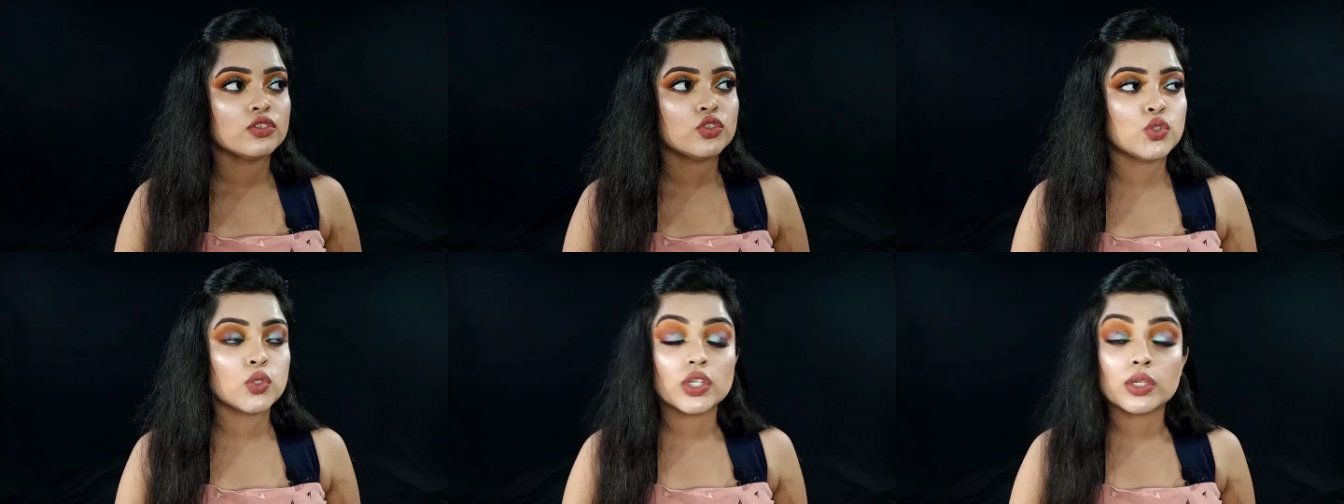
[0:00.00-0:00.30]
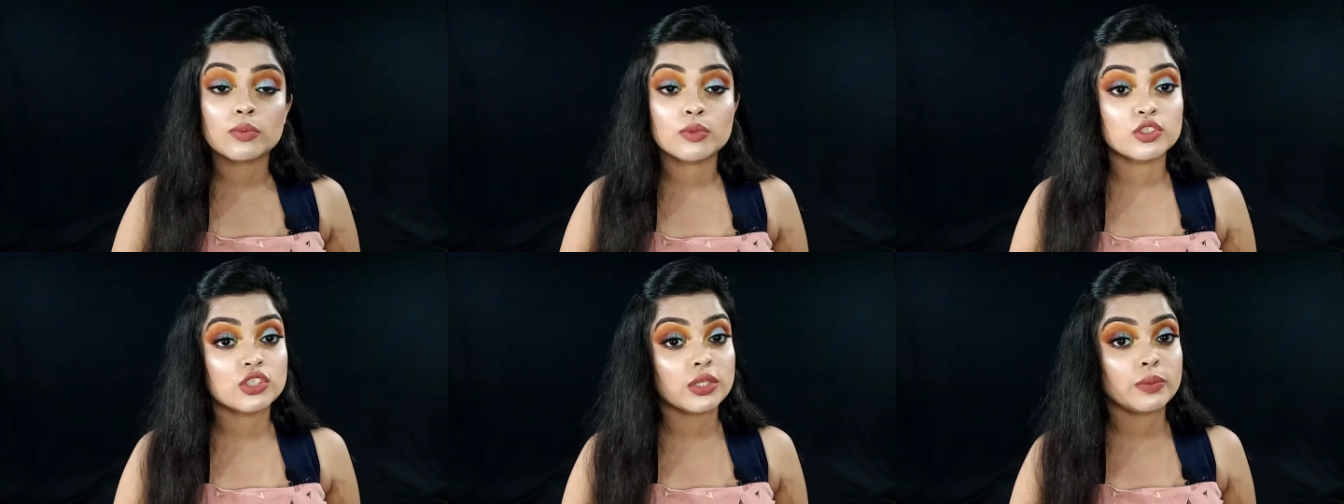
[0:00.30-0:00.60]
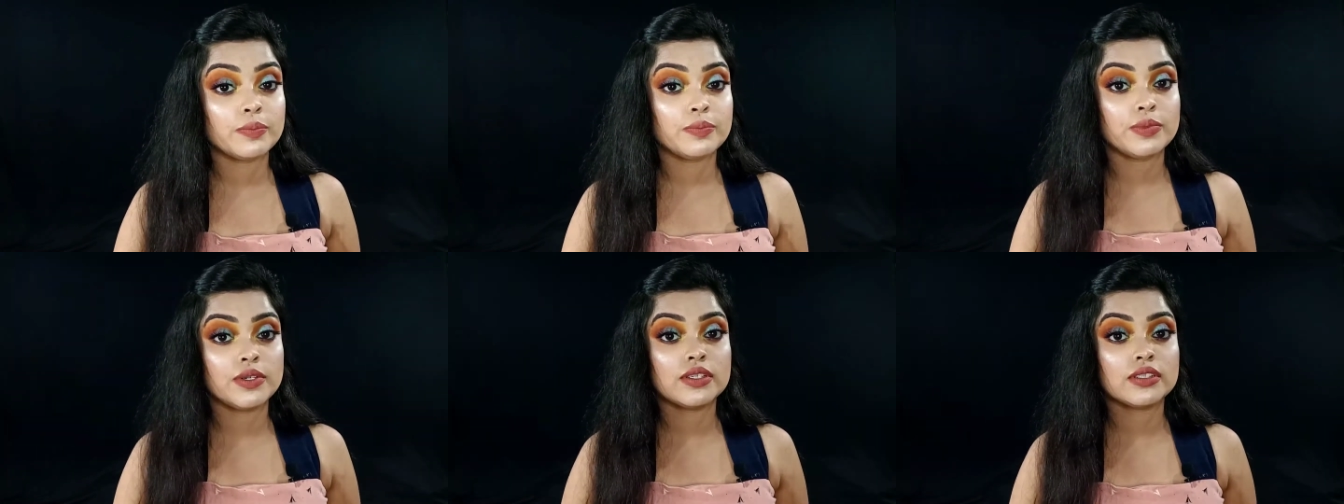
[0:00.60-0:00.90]
जो कि
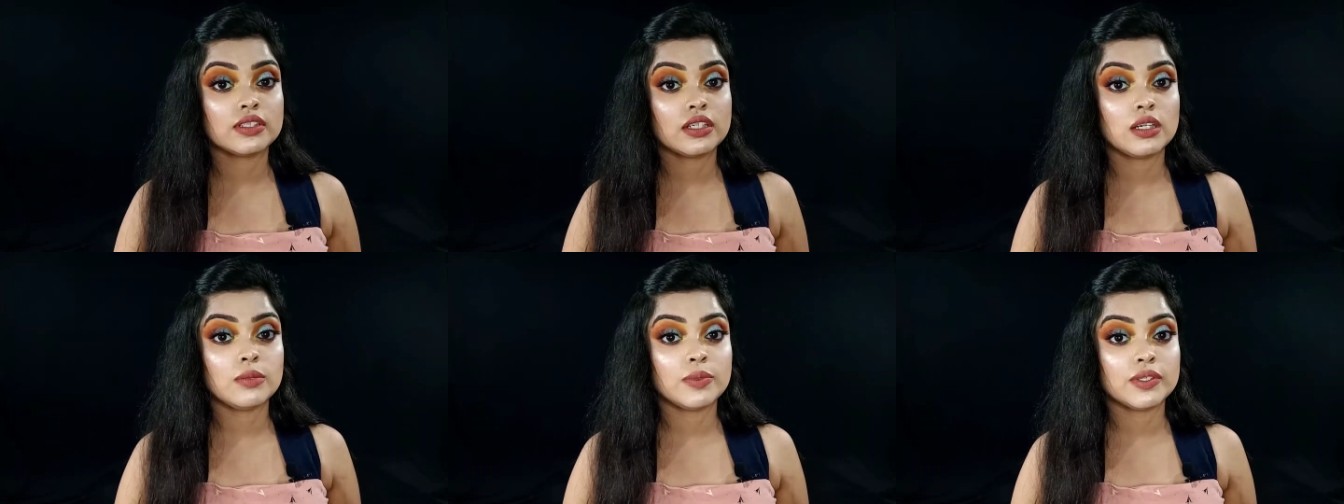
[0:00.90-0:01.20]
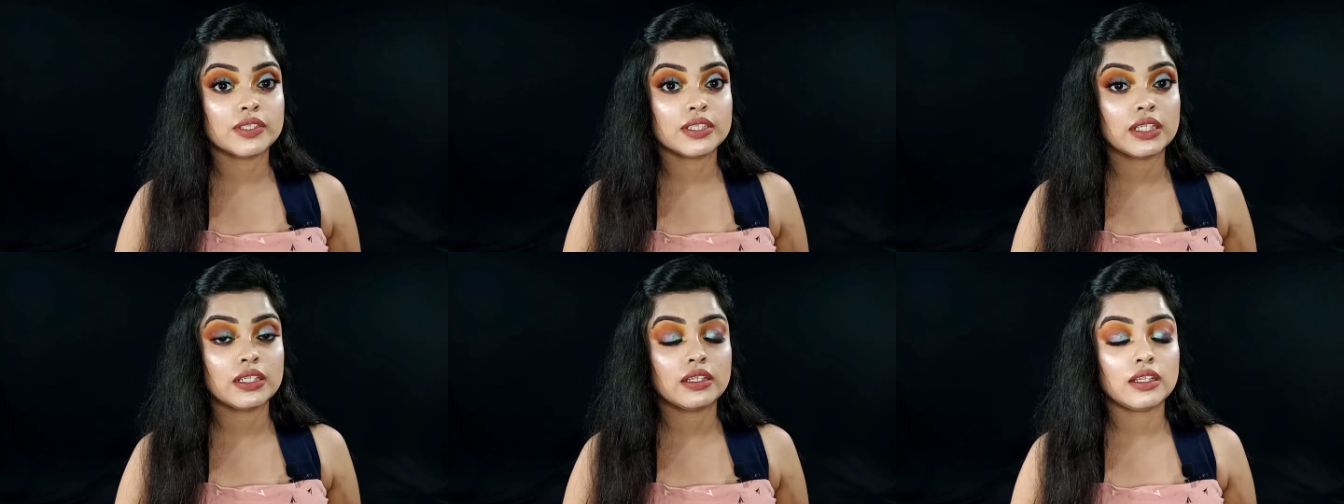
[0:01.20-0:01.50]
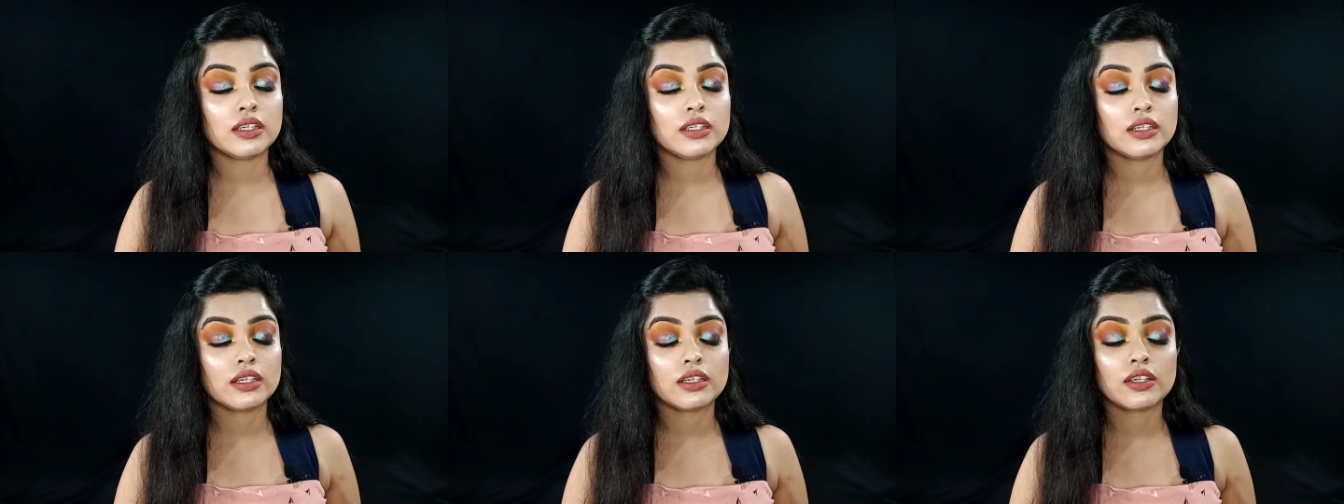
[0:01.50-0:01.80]
मुझे पर्सनली पसंद
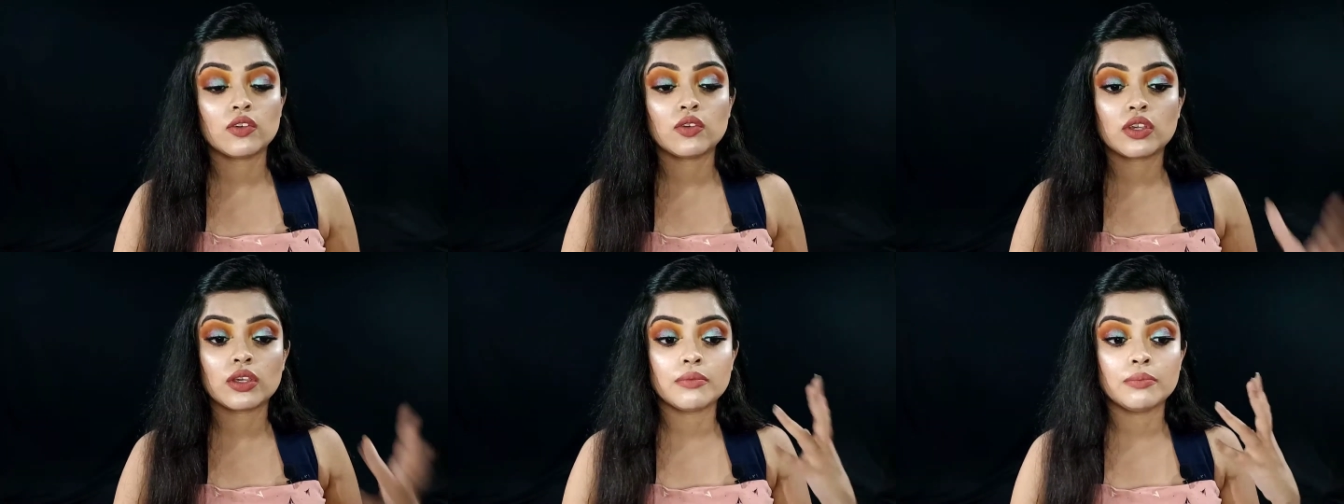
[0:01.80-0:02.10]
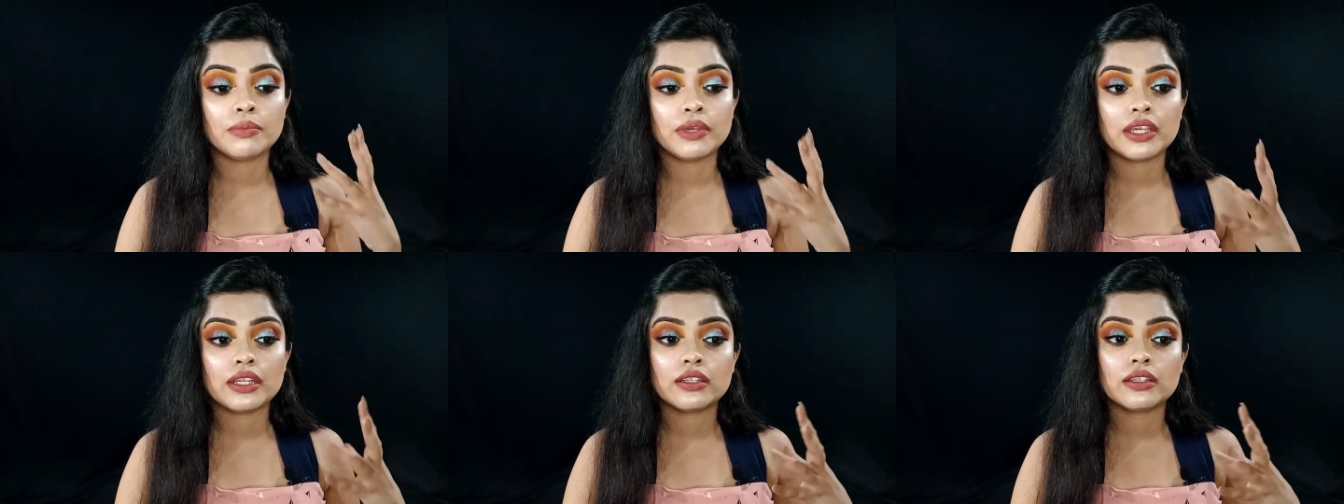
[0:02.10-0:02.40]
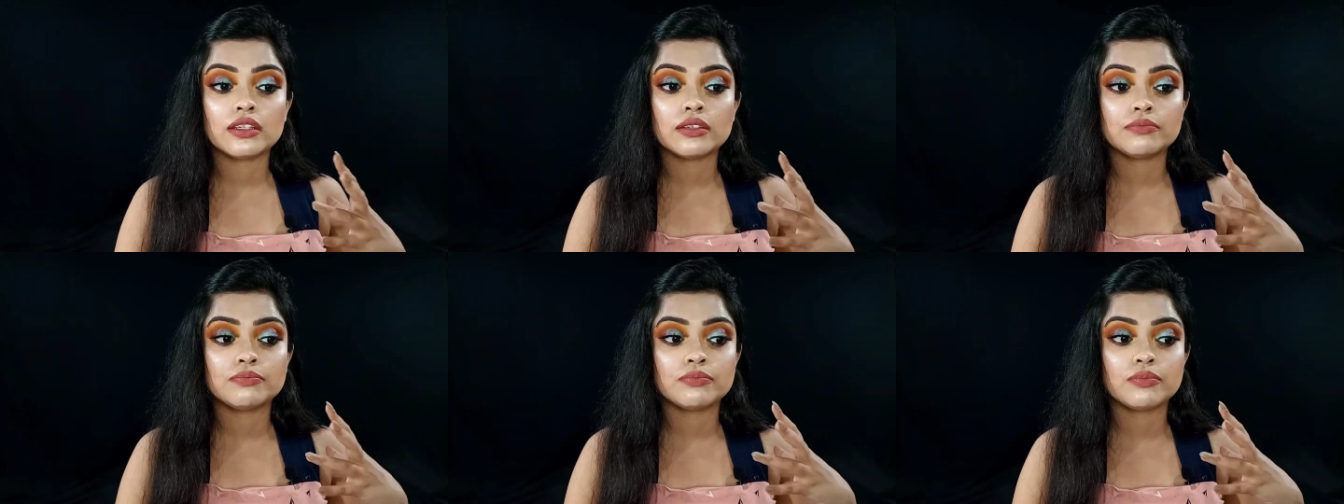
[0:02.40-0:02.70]
नहीं है क्योंकि
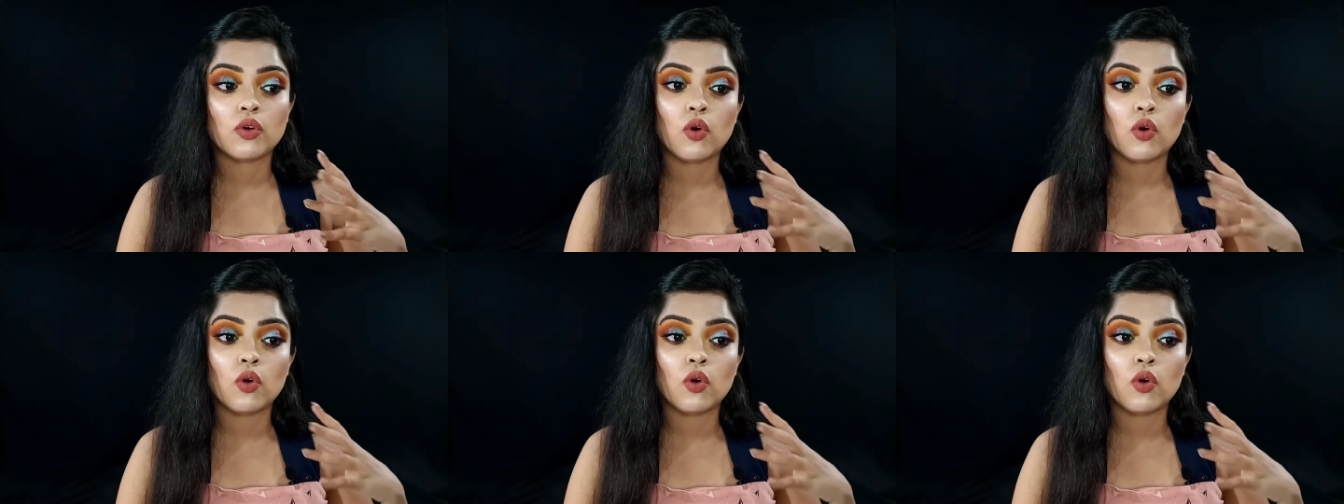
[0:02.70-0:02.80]
मेरी